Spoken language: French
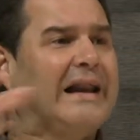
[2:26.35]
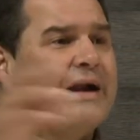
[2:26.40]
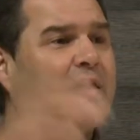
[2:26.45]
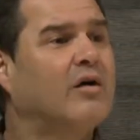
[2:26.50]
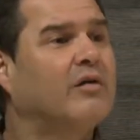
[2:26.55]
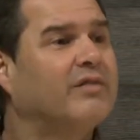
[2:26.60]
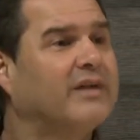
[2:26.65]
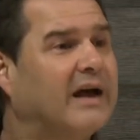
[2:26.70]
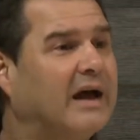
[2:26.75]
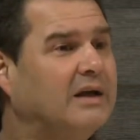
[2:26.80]

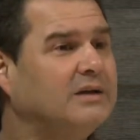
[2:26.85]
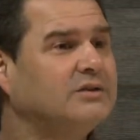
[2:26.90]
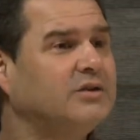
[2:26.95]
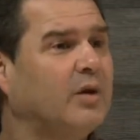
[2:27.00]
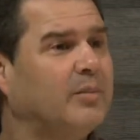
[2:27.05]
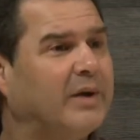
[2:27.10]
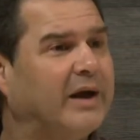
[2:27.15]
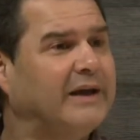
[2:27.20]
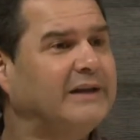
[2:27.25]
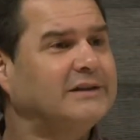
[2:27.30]
conférence de
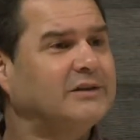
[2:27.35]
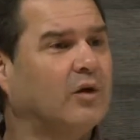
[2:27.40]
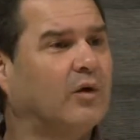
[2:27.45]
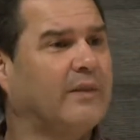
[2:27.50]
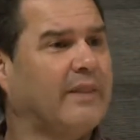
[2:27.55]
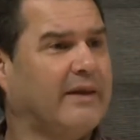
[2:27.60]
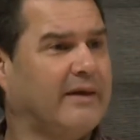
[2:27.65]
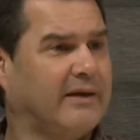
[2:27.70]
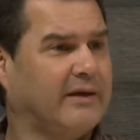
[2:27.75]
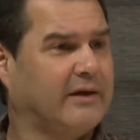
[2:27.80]
presse
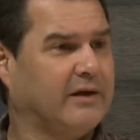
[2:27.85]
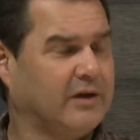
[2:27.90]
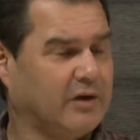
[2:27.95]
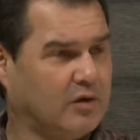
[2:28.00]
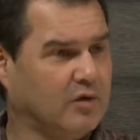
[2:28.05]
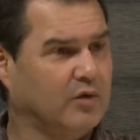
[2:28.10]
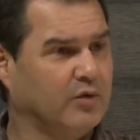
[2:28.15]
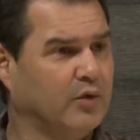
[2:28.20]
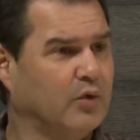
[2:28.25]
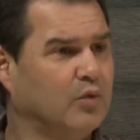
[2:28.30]
qu'on a,
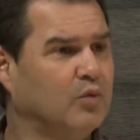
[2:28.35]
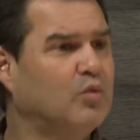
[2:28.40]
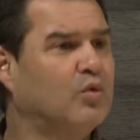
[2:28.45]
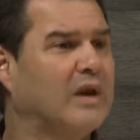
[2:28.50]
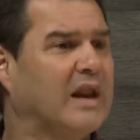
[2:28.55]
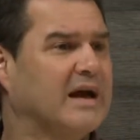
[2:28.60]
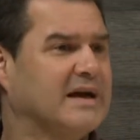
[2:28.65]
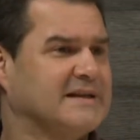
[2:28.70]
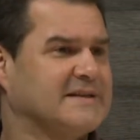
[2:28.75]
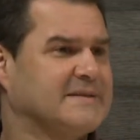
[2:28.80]
a eue au
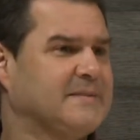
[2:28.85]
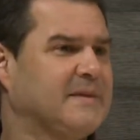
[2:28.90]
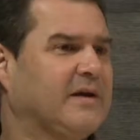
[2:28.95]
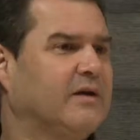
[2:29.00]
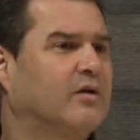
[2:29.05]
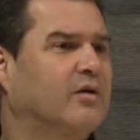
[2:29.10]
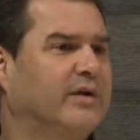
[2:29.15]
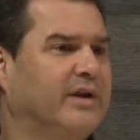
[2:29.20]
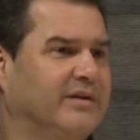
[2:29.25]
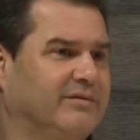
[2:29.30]

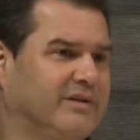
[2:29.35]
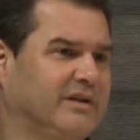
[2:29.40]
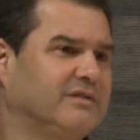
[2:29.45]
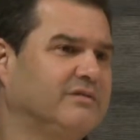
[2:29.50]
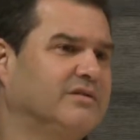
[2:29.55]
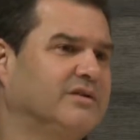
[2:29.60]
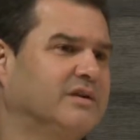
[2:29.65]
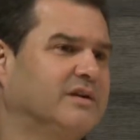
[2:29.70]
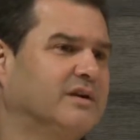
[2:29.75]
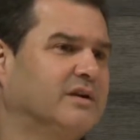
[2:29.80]
lancement, on avait
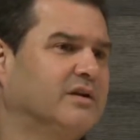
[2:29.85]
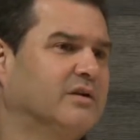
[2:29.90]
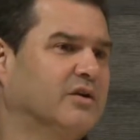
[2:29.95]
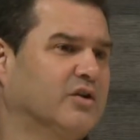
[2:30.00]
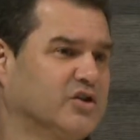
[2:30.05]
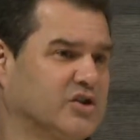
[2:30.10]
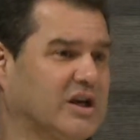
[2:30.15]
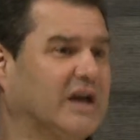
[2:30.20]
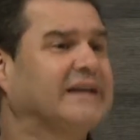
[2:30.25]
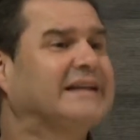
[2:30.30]
invité
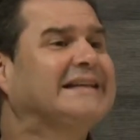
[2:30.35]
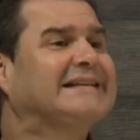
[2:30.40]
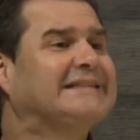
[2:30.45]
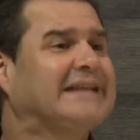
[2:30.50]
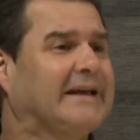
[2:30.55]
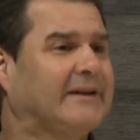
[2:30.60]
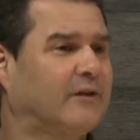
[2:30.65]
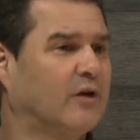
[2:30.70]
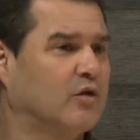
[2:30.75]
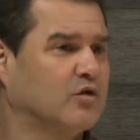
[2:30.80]
euh, Jean-Guy
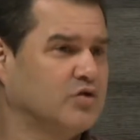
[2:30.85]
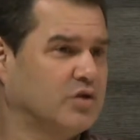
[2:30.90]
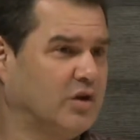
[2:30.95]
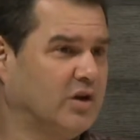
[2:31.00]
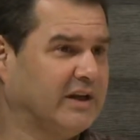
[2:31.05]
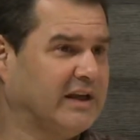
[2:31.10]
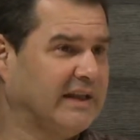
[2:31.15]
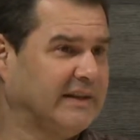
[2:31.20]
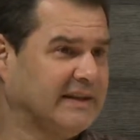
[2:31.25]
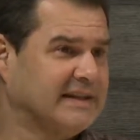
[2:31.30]
Saint-Onge de
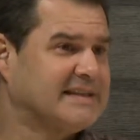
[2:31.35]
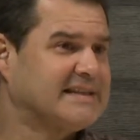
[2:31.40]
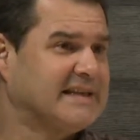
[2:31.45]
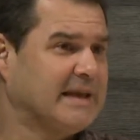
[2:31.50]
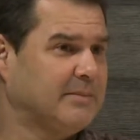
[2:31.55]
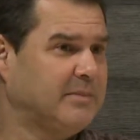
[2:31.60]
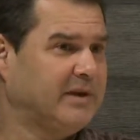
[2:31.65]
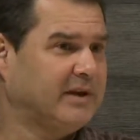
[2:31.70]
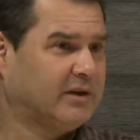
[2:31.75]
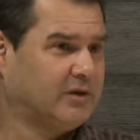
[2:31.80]
l'organisme
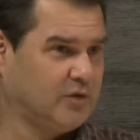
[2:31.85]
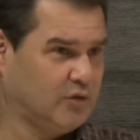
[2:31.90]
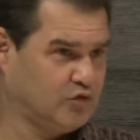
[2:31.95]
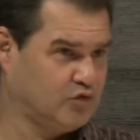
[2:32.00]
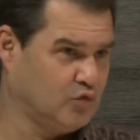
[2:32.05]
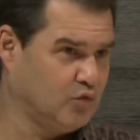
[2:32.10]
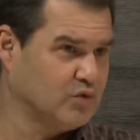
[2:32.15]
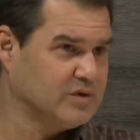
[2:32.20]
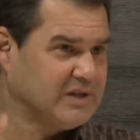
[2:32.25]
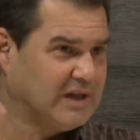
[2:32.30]
SABEC
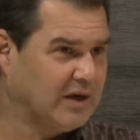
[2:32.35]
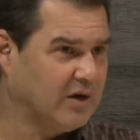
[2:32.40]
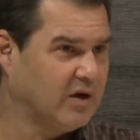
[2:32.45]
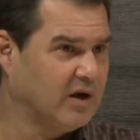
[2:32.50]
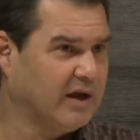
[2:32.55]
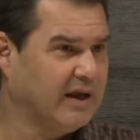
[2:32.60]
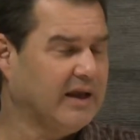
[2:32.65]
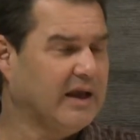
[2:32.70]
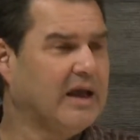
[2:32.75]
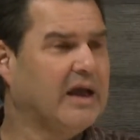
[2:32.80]
du
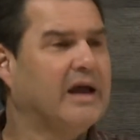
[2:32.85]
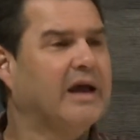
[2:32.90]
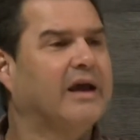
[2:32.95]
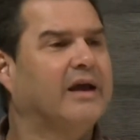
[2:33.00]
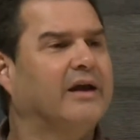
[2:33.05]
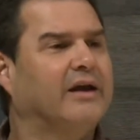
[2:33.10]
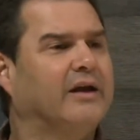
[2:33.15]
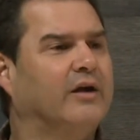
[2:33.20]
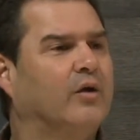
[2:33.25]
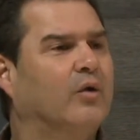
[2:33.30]
Haut-Saint-Laurent.
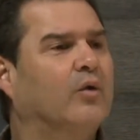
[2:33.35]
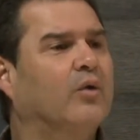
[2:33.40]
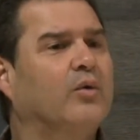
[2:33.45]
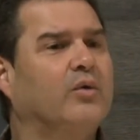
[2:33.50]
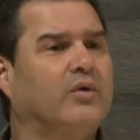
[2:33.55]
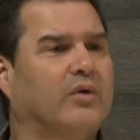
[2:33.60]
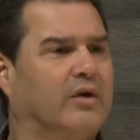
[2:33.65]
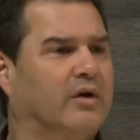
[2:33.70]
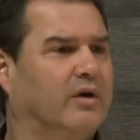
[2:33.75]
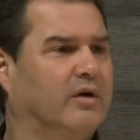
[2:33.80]
Et
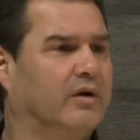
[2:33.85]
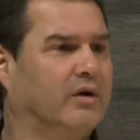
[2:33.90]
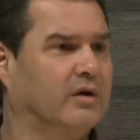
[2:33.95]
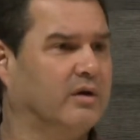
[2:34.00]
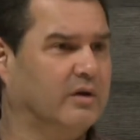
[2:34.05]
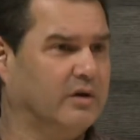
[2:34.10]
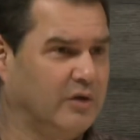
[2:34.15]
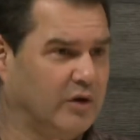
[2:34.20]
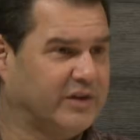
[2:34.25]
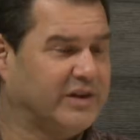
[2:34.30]
eux,
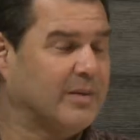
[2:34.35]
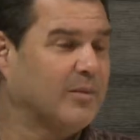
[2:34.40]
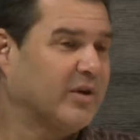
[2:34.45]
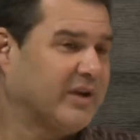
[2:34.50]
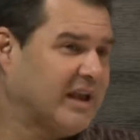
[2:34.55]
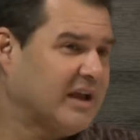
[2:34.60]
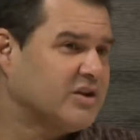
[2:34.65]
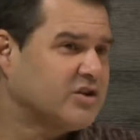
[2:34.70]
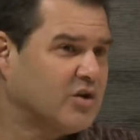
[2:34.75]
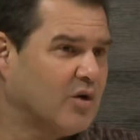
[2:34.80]
le
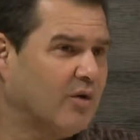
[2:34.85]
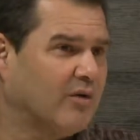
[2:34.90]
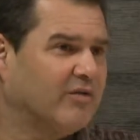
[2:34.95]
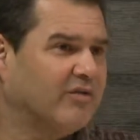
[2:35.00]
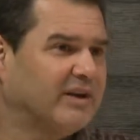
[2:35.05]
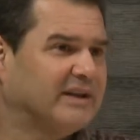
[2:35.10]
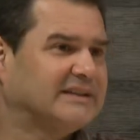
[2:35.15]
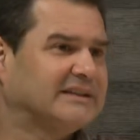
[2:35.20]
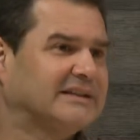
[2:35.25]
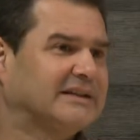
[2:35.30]
témoignage qu'ils ont
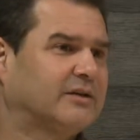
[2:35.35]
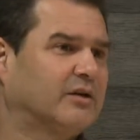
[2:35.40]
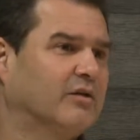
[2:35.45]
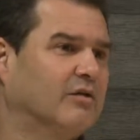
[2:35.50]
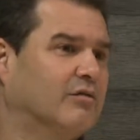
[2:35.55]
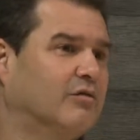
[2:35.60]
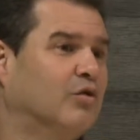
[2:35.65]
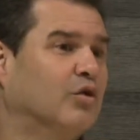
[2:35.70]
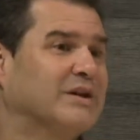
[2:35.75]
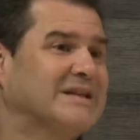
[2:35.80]
fait, c'est que,
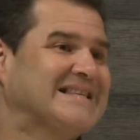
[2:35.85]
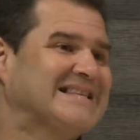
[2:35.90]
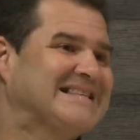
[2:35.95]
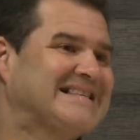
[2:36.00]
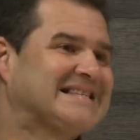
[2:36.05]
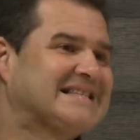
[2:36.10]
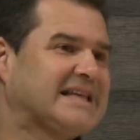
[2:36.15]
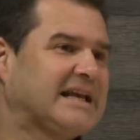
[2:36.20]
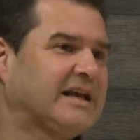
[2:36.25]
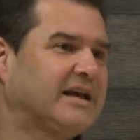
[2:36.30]
voilà
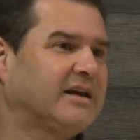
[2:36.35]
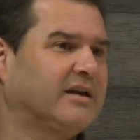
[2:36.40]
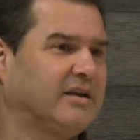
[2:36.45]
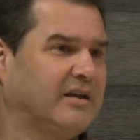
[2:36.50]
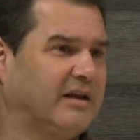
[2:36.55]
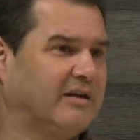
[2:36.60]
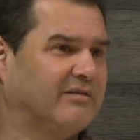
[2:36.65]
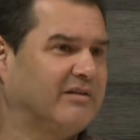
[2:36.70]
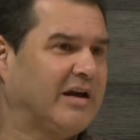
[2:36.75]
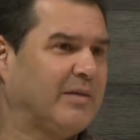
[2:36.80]
10 ans, il
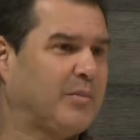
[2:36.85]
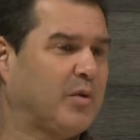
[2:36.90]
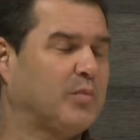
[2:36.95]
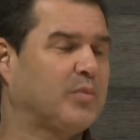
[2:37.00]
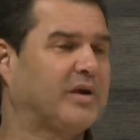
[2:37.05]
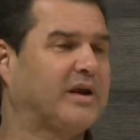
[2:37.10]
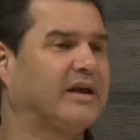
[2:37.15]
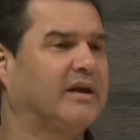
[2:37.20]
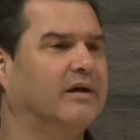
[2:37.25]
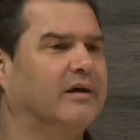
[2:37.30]
y avait à peu
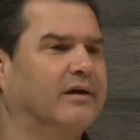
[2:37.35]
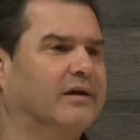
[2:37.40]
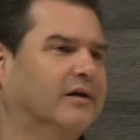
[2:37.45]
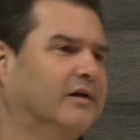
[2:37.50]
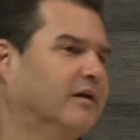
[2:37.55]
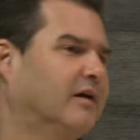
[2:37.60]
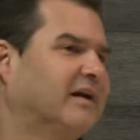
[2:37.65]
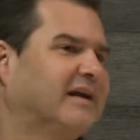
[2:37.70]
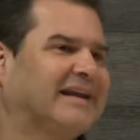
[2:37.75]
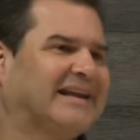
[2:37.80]
près
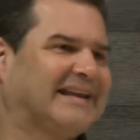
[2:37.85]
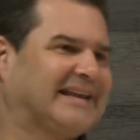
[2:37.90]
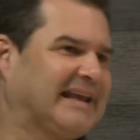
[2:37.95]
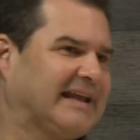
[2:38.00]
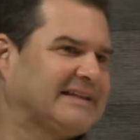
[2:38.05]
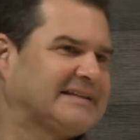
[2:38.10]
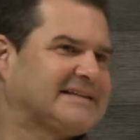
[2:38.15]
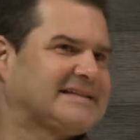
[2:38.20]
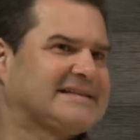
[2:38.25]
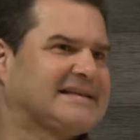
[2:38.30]

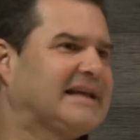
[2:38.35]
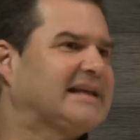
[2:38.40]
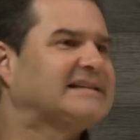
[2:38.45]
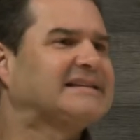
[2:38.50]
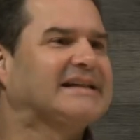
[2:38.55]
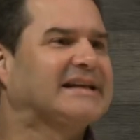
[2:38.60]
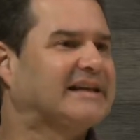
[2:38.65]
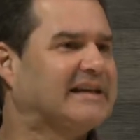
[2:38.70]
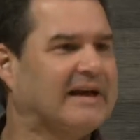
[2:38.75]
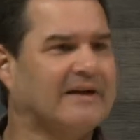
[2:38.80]

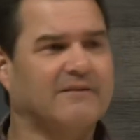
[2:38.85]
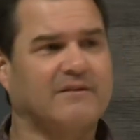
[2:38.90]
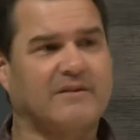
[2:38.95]
450